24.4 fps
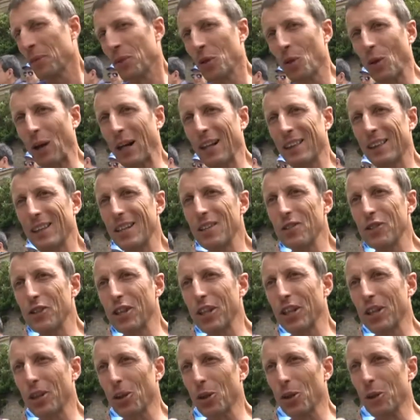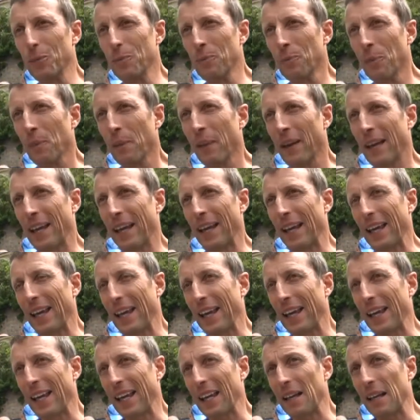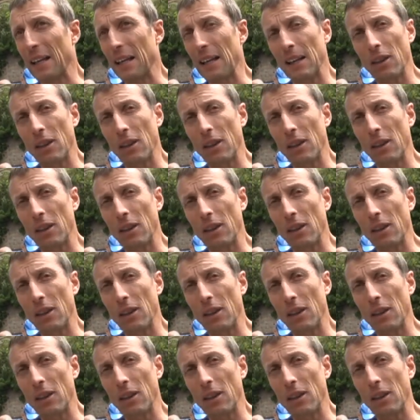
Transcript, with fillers: durante il giro e,